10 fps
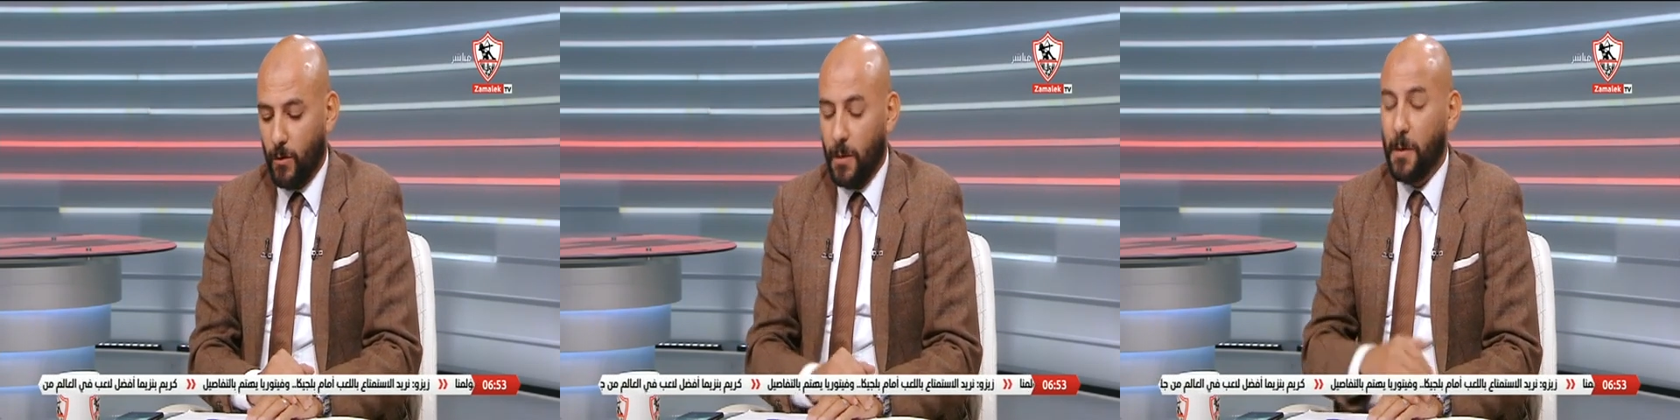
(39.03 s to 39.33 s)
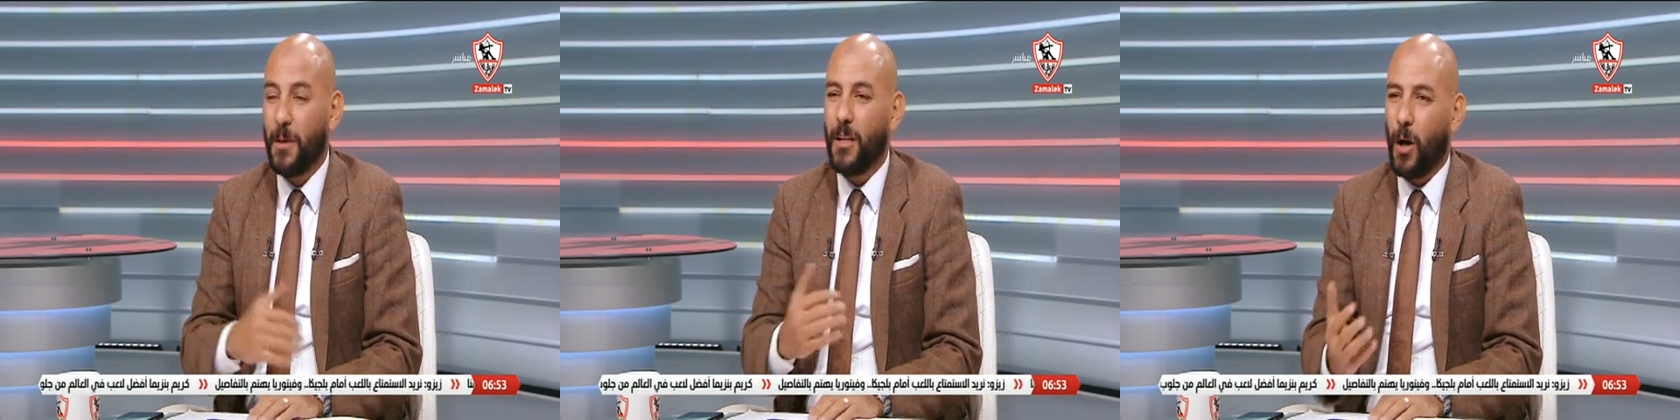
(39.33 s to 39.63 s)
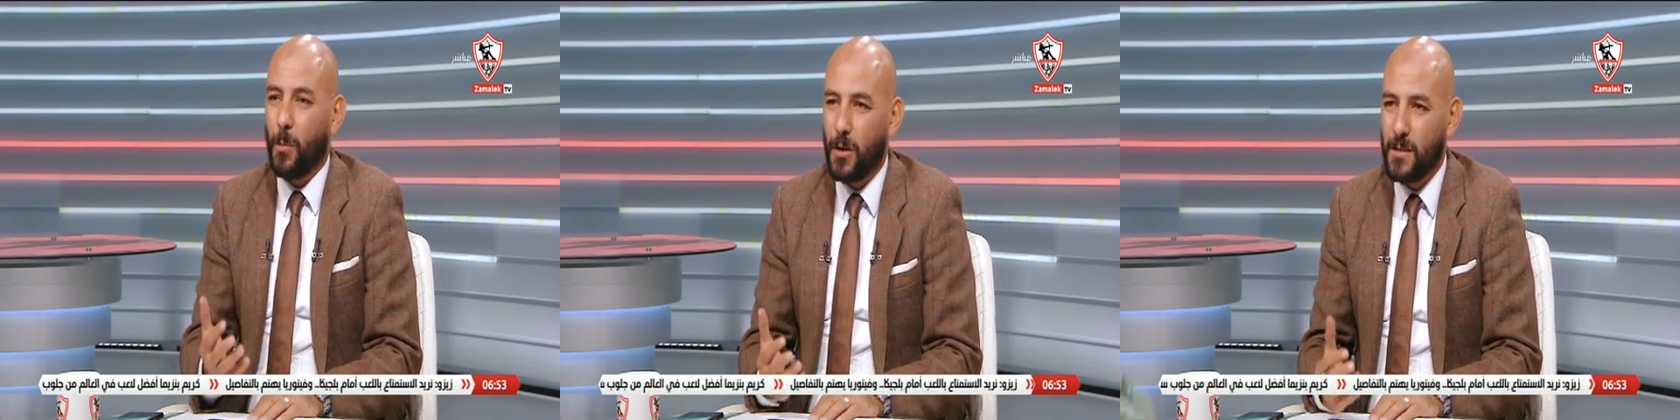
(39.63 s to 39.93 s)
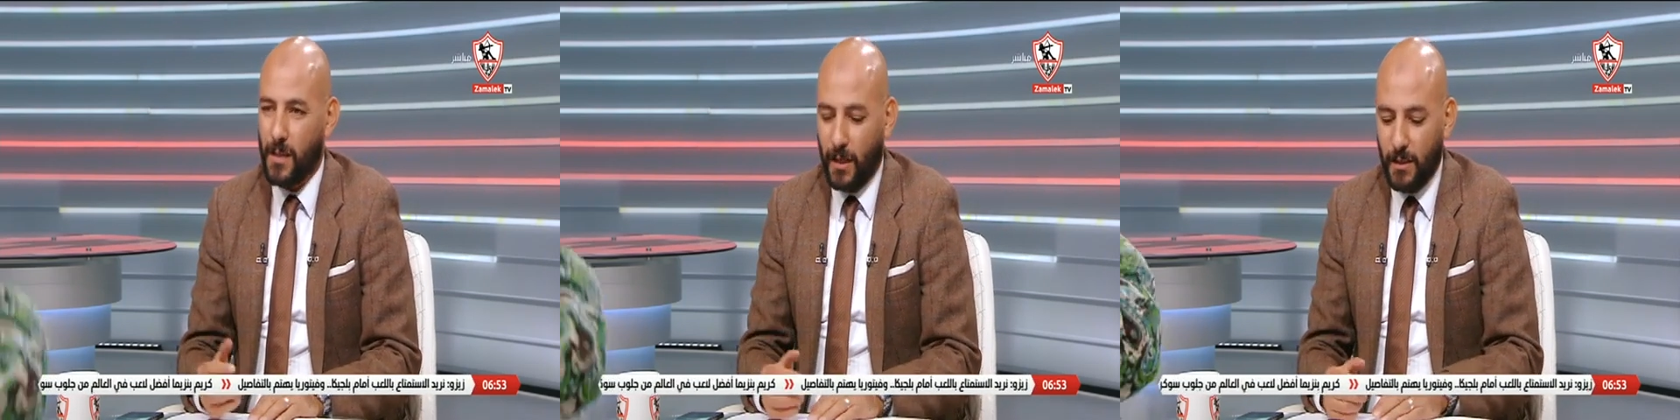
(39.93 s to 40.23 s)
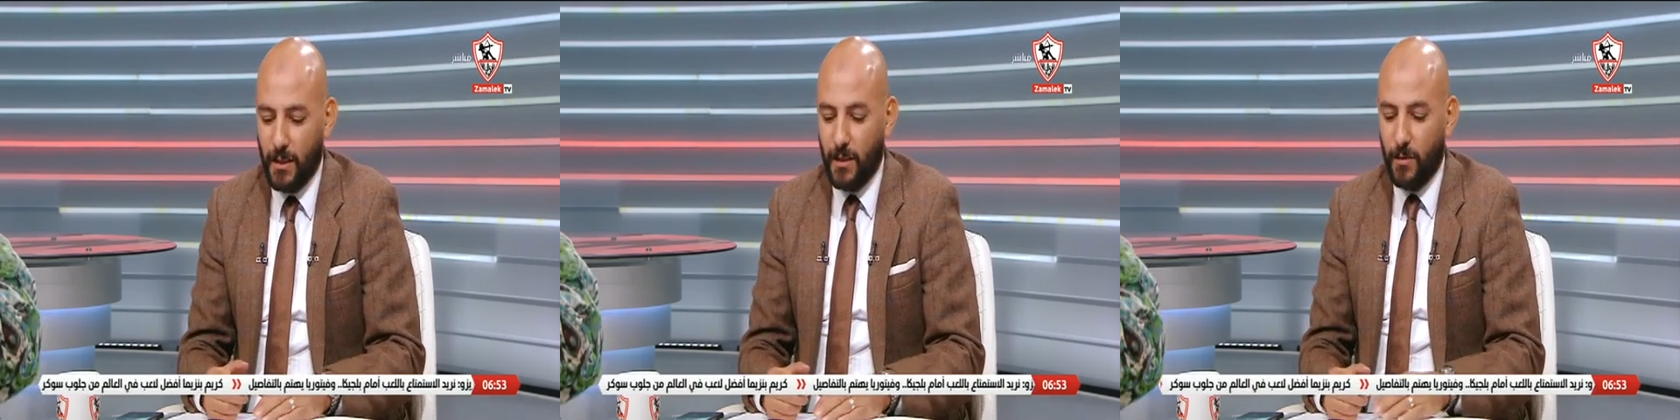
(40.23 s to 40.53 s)
يمكن من الاخبار
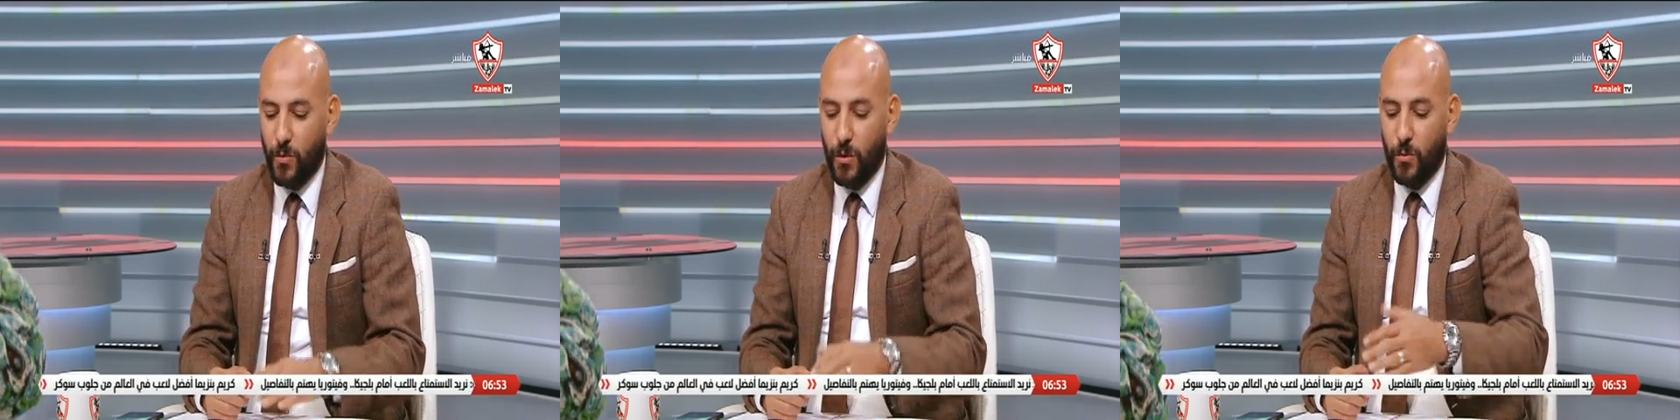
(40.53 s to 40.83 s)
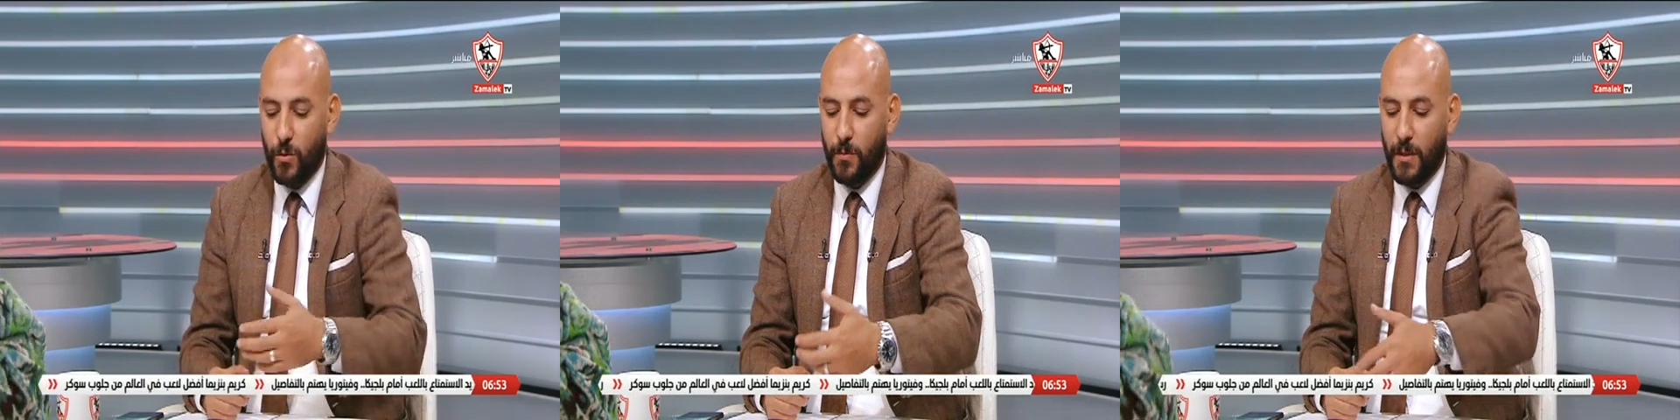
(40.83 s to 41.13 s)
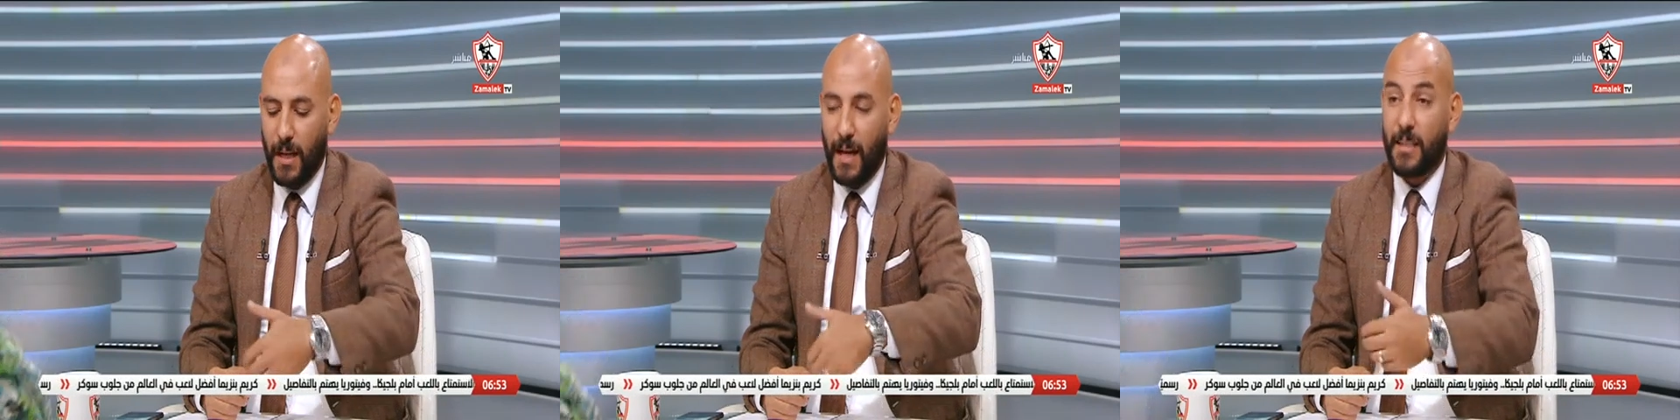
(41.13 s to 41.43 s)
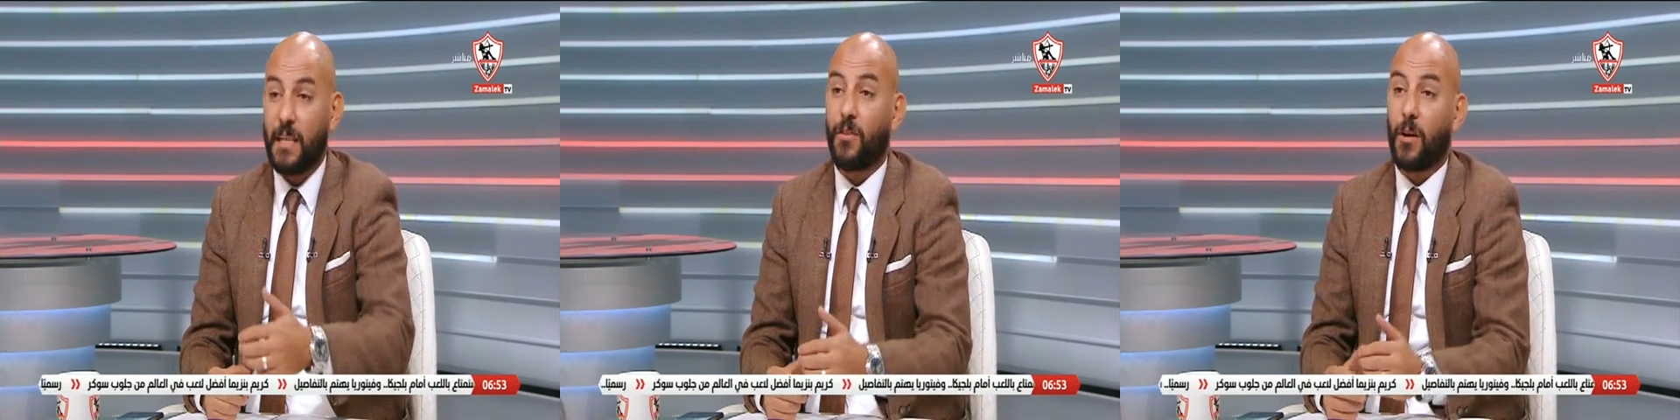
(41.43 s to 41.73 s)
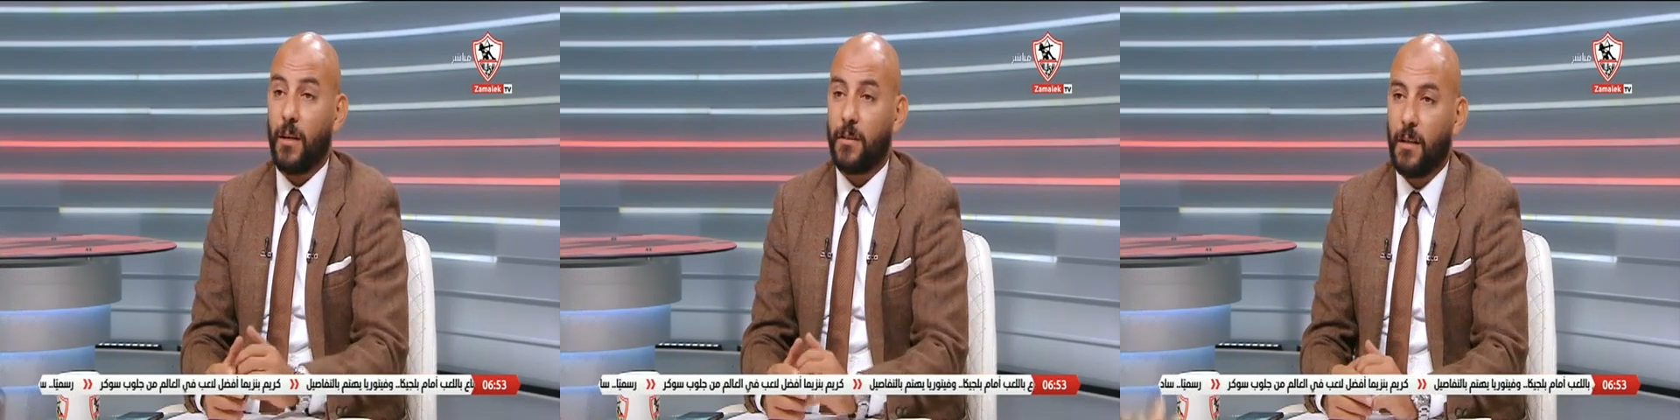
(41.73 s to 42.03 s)
السعيده ومن الحاجات اللي
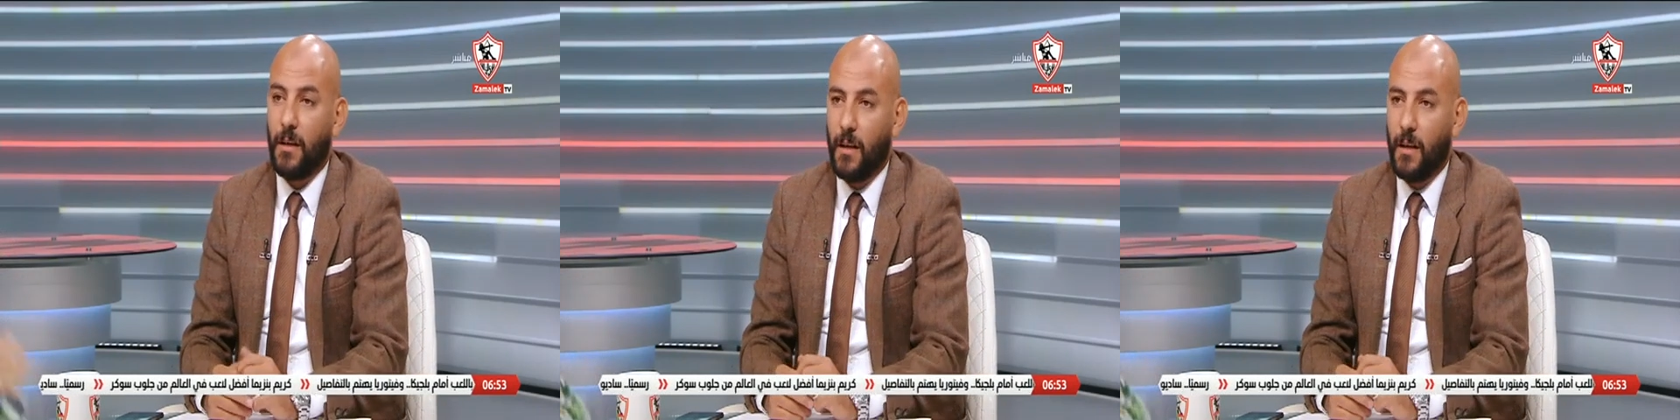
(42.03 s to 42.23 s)
فرحت